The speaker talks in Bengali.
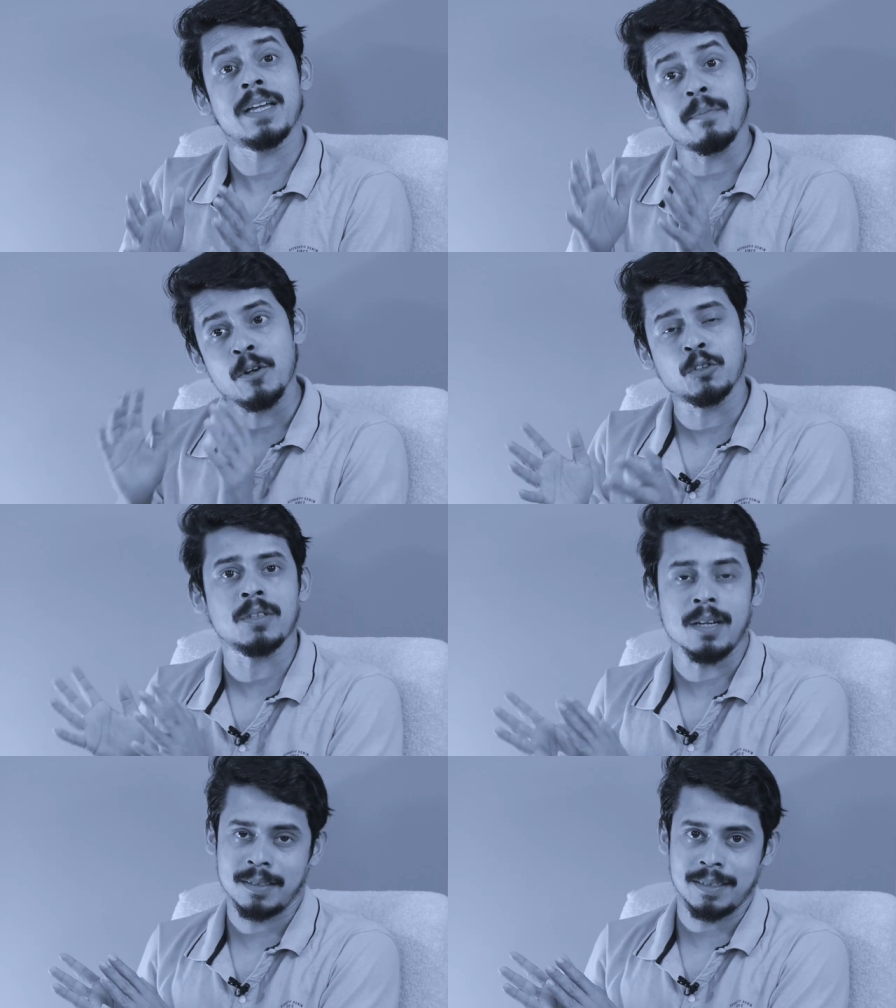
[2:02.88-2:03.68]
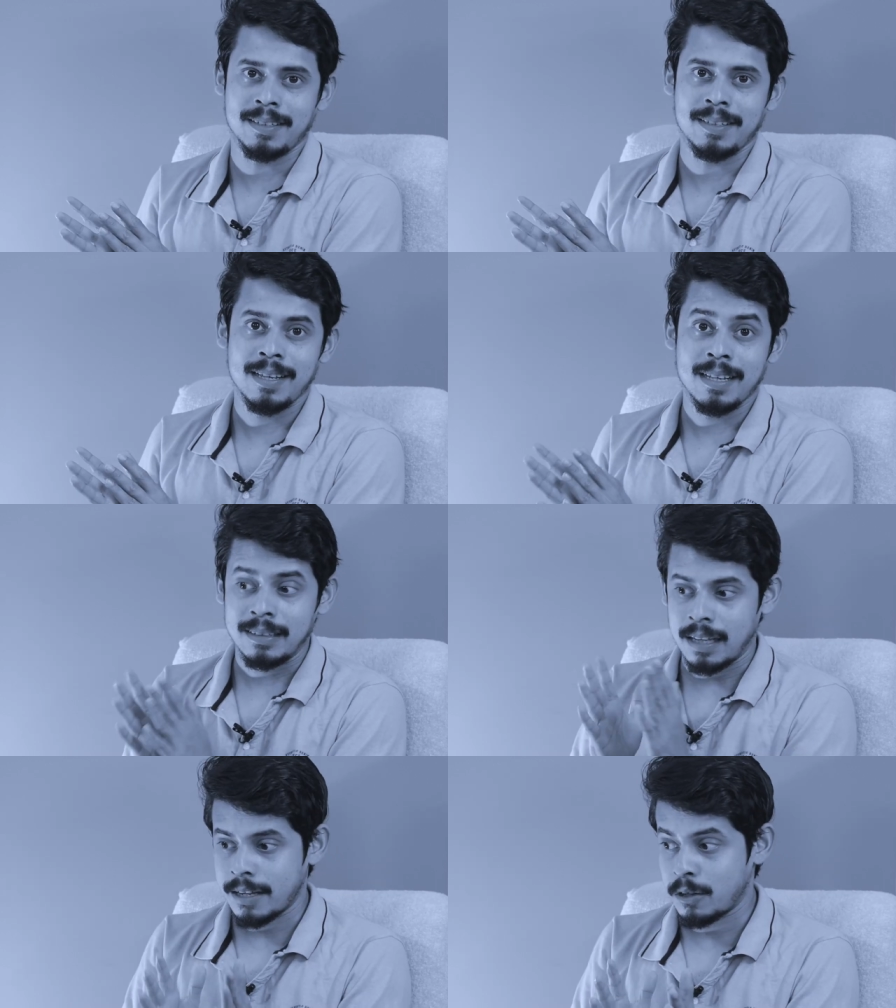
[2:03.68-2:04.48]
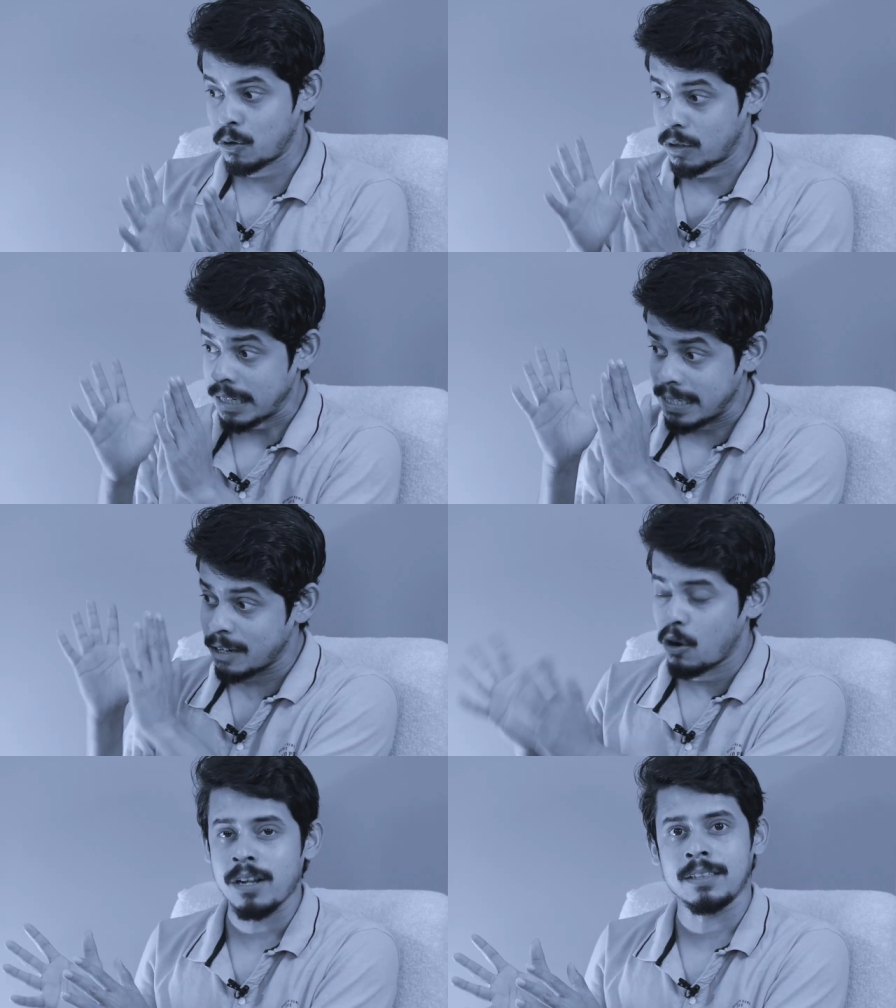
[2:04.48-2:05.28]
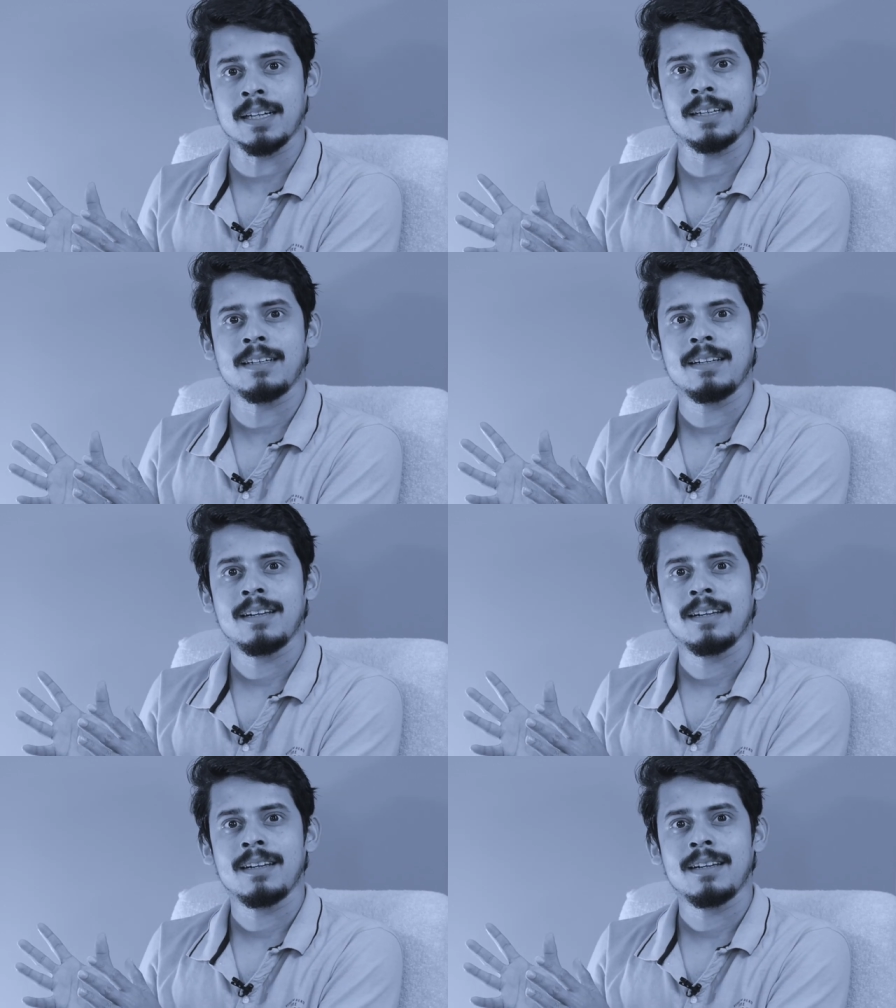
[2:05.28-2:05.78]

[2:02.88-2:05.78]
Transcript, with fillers: থেকে বিরত থাকতে তারা যেন নিজের ঘরে থাকে